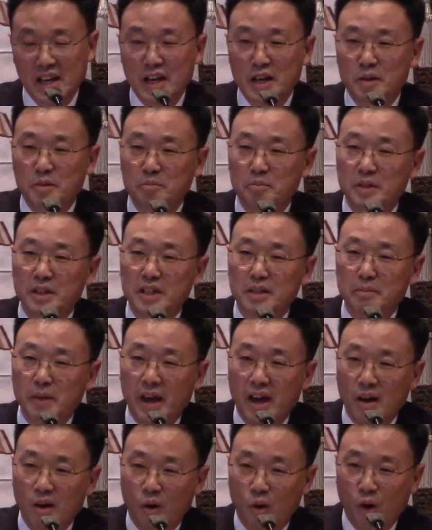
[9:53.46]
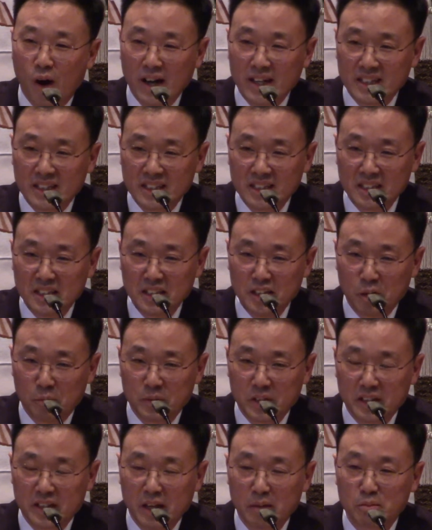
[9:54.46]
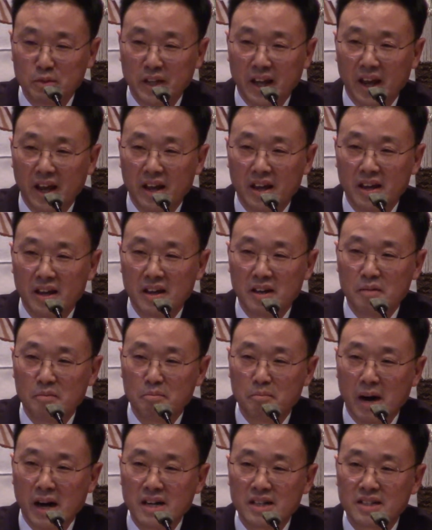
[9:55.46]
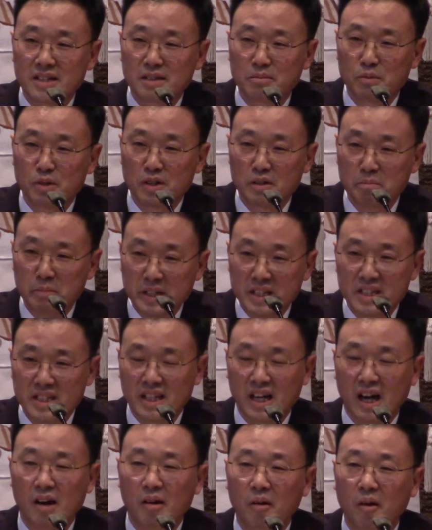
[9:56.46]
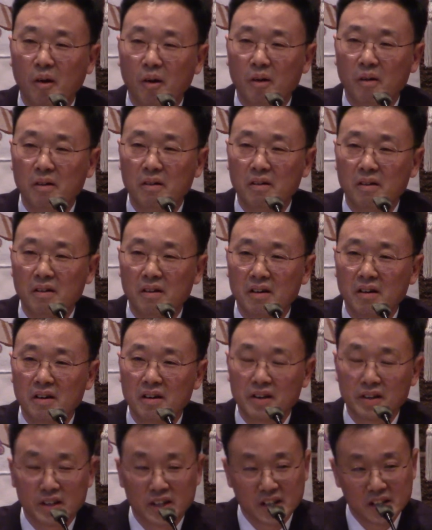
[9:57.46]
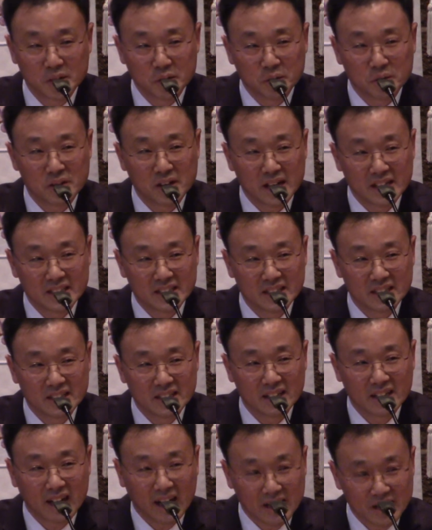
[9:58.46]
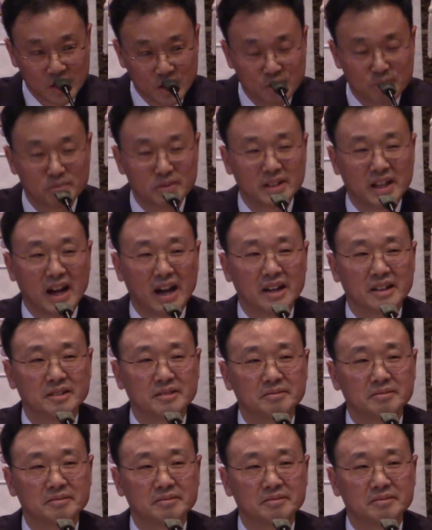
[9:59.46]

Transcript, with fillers: 믿음의 확신이 없기 때문에 말씀을 믿지 않고 기도를 하지 않습니다.